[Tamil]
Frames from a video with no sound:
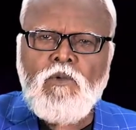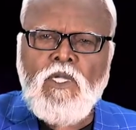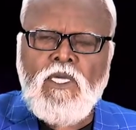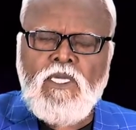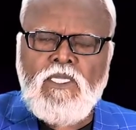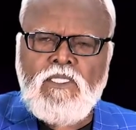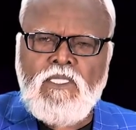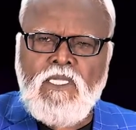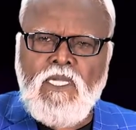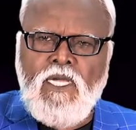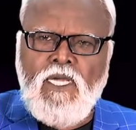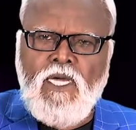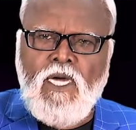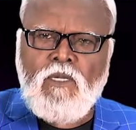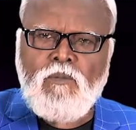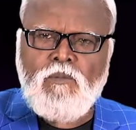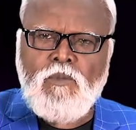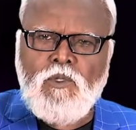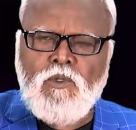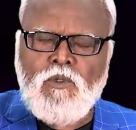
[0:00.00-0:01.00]
உலகத்திலே
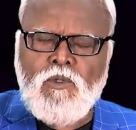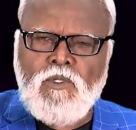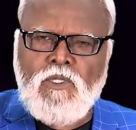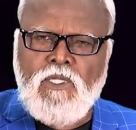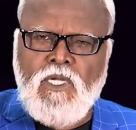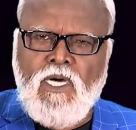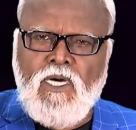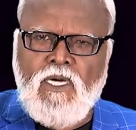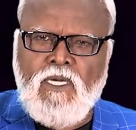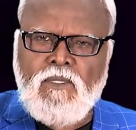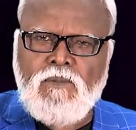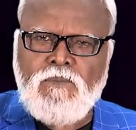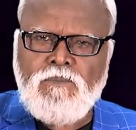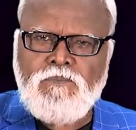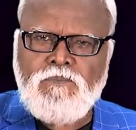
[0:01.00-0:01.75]
அன்பு கூர்ந்தார்